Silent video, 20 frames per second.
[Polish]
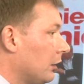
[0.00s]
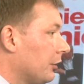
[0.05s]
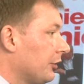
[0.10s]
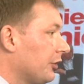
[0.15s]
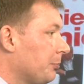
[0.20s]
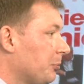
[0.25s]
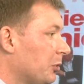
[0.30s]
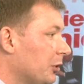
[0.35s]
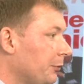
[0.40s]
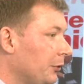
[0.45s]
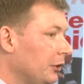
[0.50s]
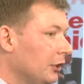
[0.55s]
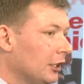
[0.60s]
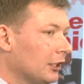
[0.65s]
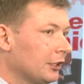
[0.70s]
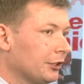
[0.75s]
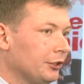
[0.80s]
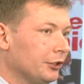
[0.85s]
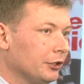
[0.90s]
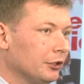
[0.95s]
e, z
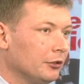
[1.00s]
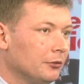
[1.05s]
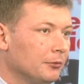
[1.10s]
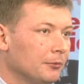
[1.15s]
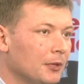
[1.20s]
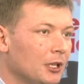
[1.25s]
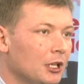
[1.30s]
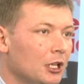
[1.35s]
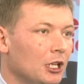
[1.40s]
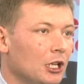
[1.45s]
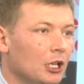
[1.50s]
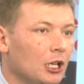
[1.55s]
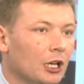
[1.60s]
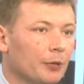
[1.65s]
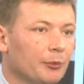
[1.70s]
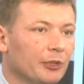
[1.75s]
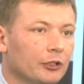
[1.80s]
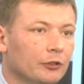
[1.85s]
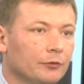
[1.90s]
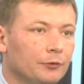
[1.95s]
profilaktyką, a
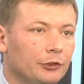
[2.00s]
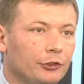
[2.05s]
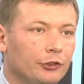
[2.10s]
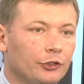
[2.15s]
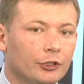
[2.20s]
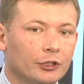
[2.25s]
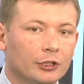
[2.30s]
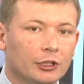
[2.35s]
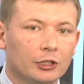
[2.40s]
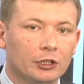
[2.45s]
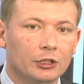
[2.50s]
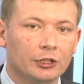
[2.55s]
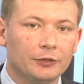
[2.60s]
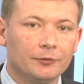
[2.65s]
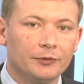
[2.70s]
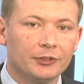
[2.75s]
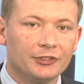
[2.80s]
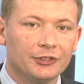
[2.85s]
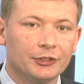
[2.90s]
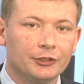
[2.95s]
mianowicie
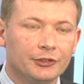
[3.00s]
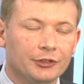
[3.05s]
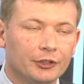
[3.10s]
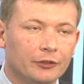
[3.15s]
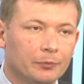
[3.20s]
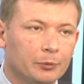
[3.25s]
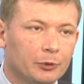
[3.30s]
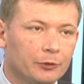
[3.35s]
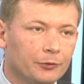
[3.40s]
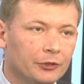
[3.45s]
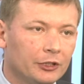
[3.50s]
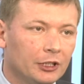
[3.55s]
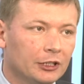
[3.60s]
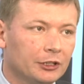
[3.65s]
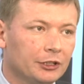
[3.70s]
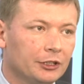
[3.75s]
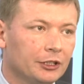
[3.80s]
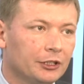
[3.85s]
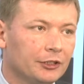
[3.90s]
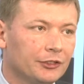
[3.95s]
inwestycje w
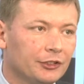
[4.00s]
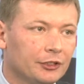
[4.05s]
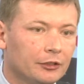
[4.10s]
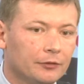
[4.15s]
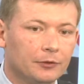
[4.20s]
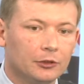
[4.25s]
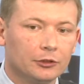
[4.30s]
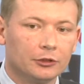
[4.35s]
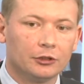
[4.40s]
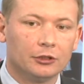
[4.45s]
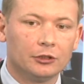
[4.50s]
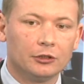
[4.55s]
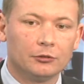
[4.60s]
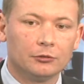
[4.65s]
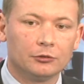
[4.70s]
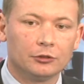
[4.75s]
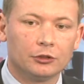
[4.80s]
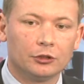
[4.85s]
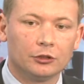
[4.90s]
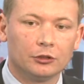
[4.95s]
profilaktykę
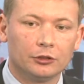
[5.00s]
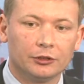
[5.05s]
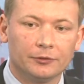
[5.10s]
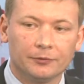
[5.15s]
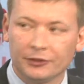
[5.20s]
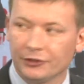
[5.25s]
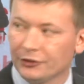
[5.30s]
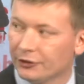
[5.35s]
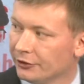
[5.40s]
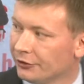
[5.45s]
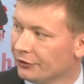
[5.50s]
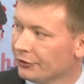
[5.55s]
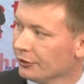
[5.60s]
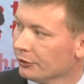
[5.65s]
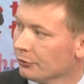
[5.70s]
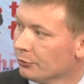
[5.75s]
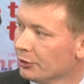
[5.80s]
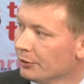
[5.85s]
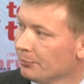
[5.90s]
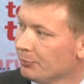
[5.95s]
zdrowotną to inwestycje,
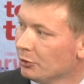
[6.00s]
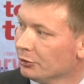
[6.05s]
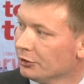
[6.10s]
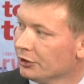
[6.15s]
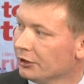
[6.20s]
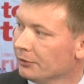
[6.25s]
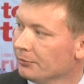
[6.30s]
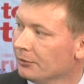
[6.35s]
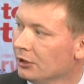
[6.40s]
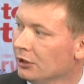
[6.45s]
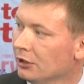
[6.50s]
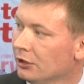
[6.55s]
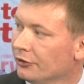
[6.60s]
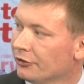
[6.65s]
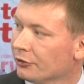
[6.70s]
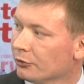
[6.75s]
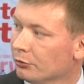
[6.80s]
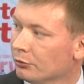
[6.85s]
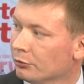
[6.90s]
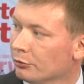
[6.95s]
które potem
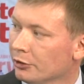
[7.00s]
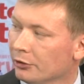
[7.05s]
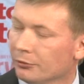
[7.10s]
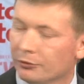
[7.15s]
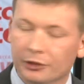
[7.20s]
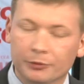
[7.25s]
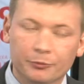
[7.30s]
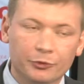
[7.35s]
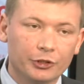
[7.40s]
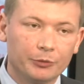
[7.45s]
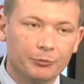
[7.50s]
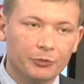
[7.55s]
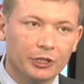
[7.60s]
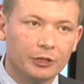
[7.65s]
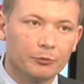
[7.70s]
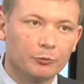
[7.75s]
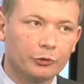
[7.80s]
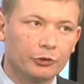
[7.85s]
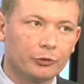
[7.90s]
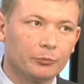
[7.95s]
skutkują tym, że
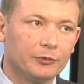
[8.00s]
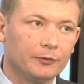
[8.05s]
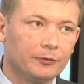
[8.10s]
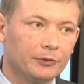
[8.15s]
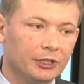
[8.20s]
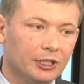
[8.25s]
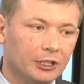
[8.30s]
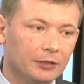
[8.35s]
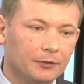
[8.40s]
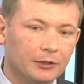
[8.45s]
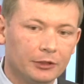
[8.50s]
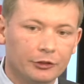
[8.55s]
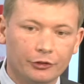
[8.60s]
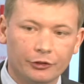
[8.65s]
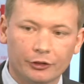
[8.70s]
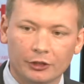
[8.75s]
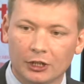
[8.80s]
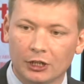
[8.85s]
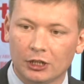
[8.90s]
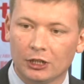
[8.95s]
mniej musimy
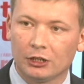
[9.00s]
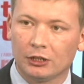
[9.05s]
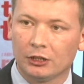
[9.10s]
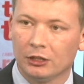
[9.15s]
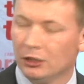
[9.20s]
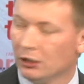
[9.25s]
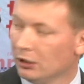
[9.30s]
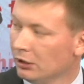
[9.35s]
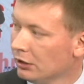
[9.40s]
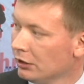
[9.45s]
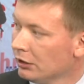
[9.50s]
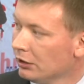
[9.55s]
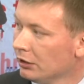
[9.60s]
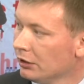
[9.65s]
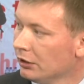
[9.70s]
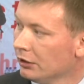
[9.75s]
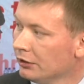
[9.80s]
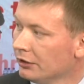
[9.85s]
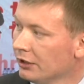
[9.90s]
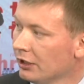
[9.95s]
wydawać na,
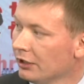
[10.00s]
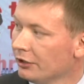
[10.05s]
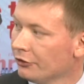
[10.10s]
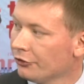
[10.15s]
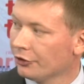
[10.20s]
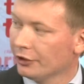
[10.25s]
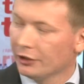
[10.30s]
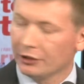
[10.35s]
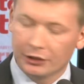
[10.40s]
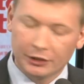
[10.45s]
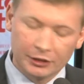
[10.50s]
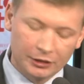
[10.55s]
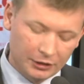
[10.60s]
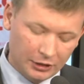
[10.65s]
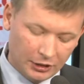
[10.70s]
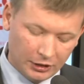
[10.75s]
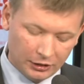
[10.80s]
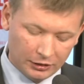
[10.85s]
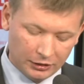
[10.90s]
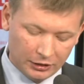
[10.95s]
e, na leczenie,
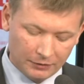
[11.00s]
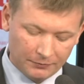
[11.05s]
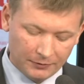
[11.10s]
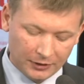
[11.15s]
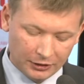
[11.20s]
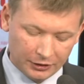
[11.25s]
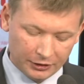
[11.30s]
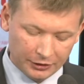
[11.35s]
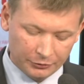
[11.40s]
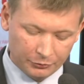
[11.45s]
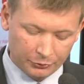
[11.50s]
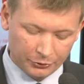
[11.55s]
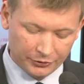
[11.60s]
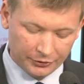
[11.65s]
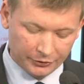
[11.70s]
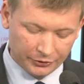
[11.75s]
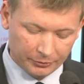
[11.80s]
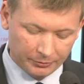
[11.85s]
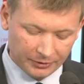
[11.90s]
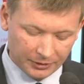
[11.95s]
na, na walkę już z
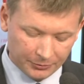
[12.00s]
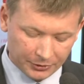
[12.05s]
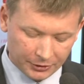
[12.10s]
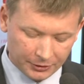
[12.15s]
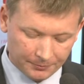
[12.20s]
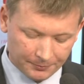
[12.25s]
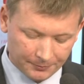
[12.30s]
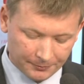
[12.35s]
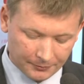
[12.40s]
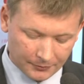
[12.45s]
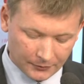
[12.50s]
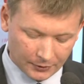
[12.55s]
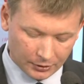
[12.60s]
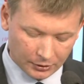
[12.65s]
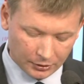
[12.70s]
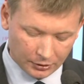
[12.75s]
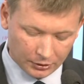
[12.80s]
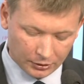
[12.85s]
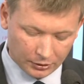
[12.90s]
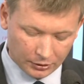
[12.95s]
osobami, mm,
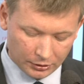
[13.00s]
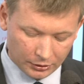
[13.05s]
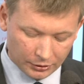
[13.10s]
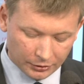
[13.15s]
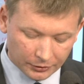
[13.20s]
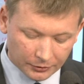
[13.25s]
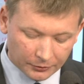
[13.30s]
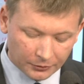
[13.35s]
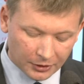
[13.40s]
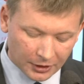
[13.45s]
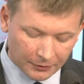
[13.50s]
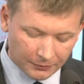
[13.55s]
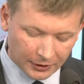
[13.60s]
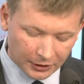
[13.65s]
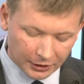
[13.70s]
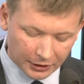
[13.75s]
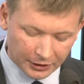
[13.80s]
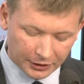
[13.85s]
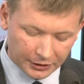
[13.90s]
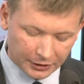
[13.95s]
e, na
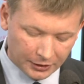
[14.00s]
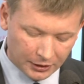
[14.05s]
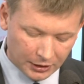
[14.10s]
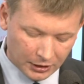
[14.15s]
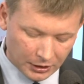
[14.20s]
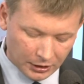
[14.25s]
walkę